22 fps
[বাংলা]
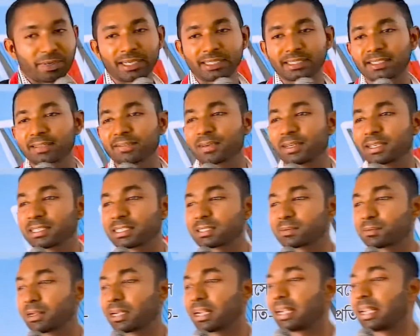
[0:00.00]

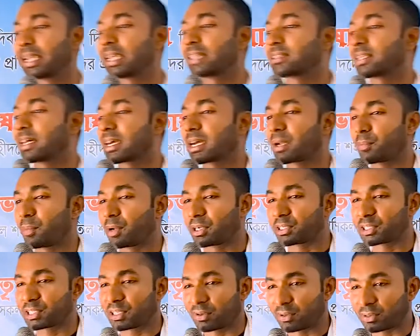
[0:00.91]
পার্সেভারেন্স মানে লেগে থাকার
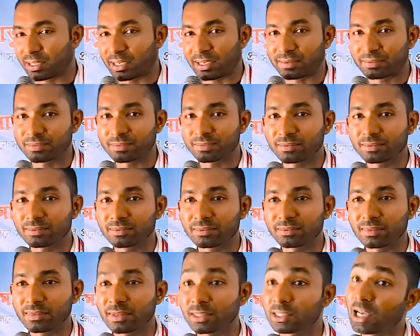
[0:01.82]
মানসিকতা
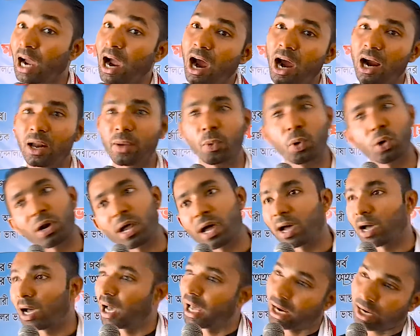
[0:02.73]
ছাড়বো
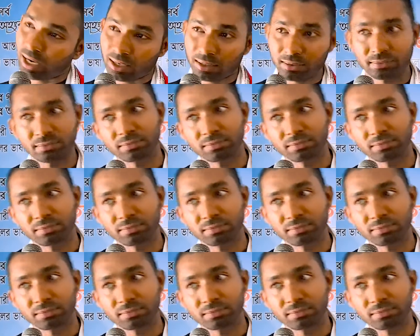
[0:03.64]
না হাল